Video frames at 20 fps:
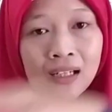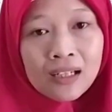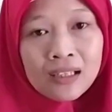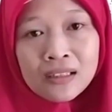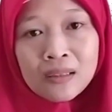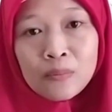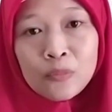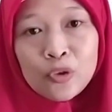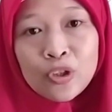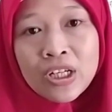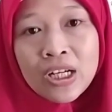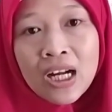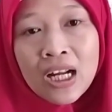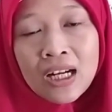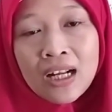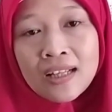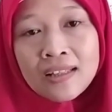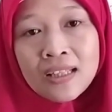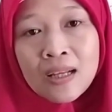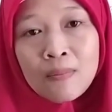ketemu
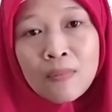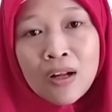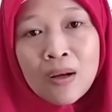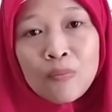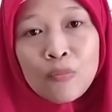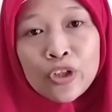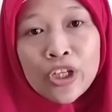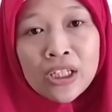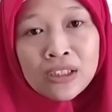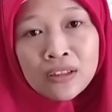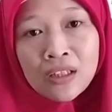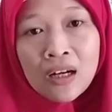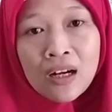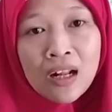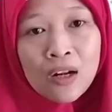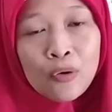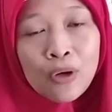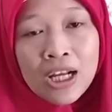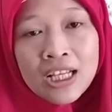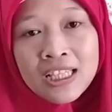dengan asam lambung yang
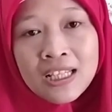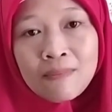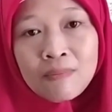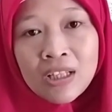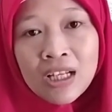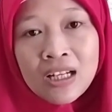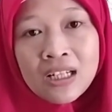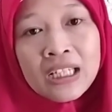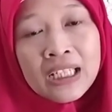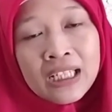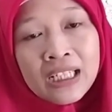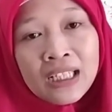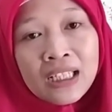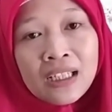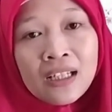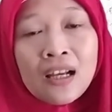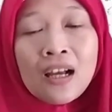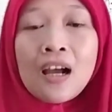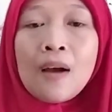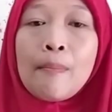terlalu asam
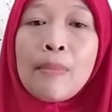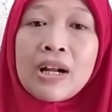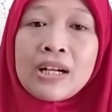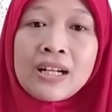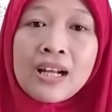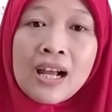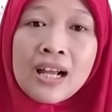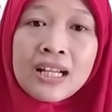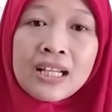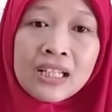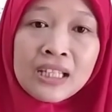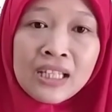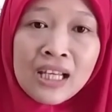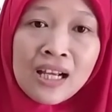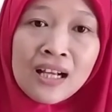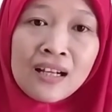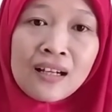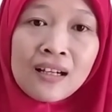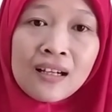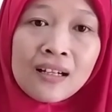tadi pada
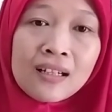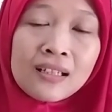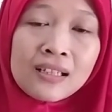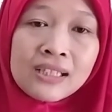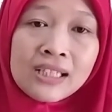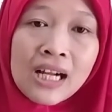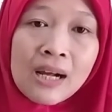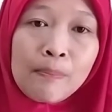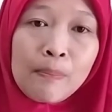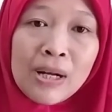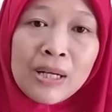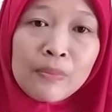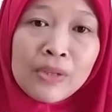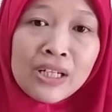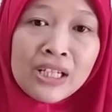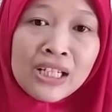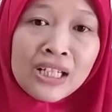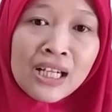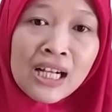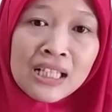akhirnya dapat
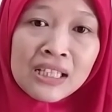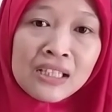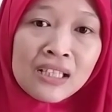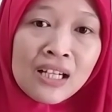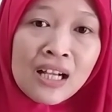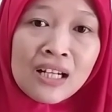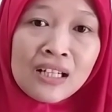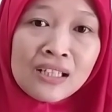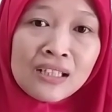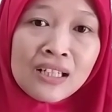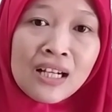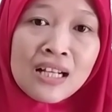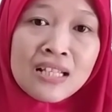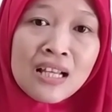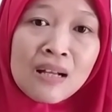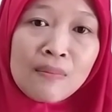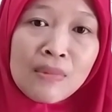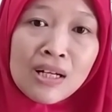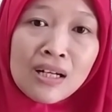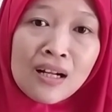meningkatkan
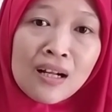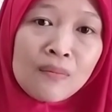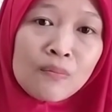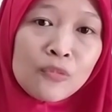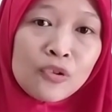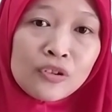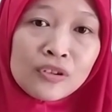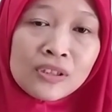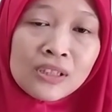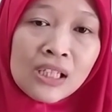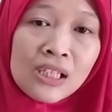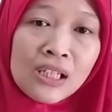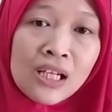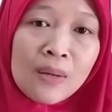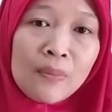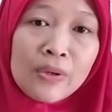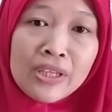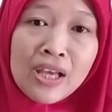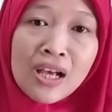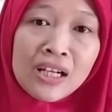keasaman lambung
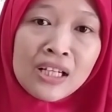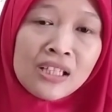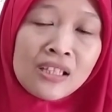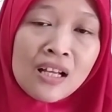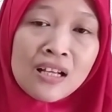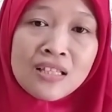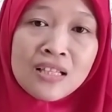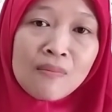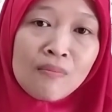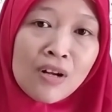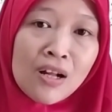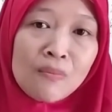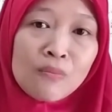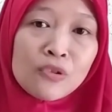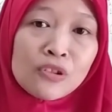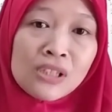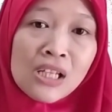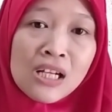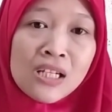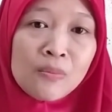sehingga penyakit asam
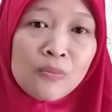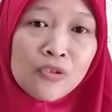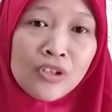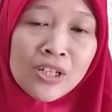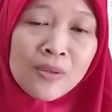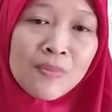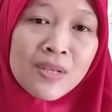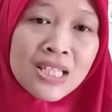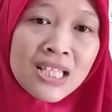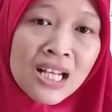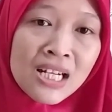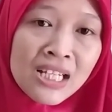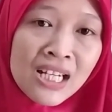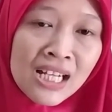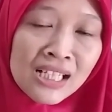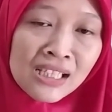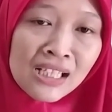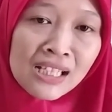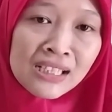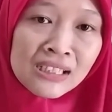lambung tadi mungkin bisa
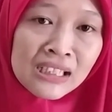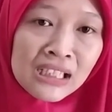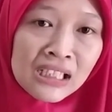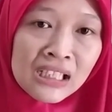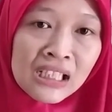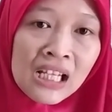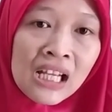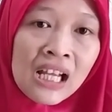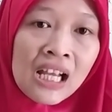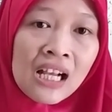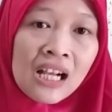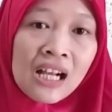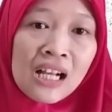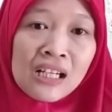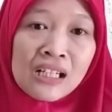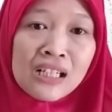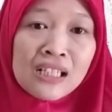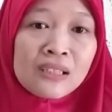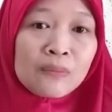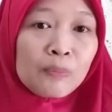diatasi
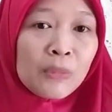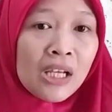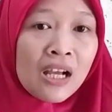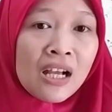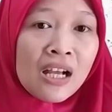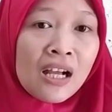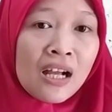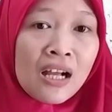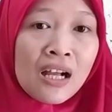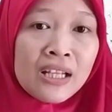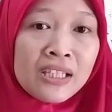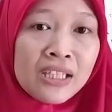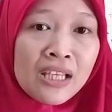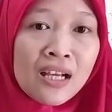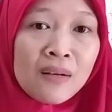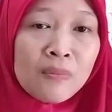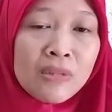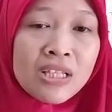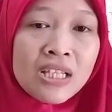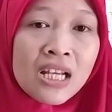karena
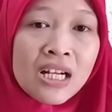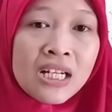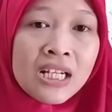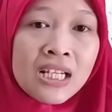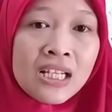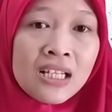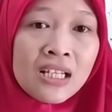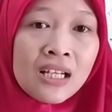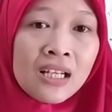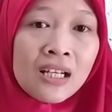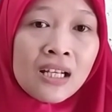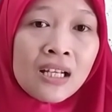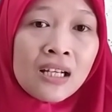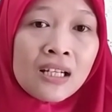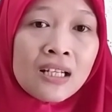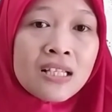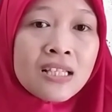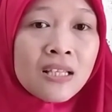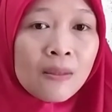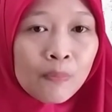pH-nya menjadi
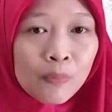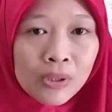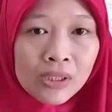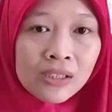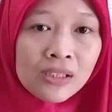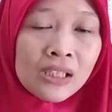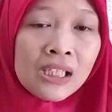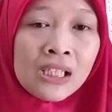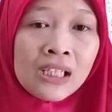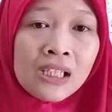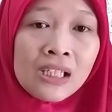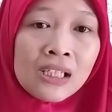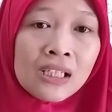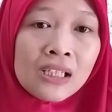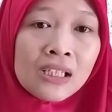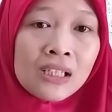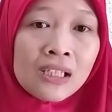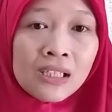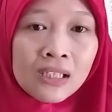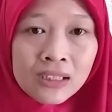seperti
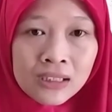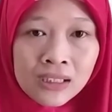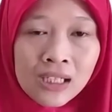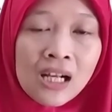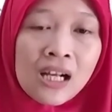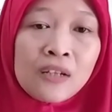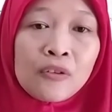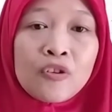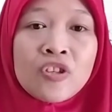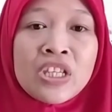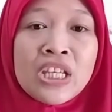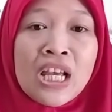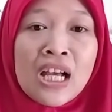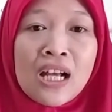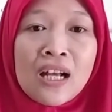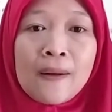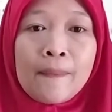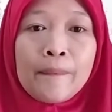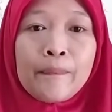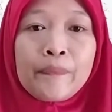seharusnya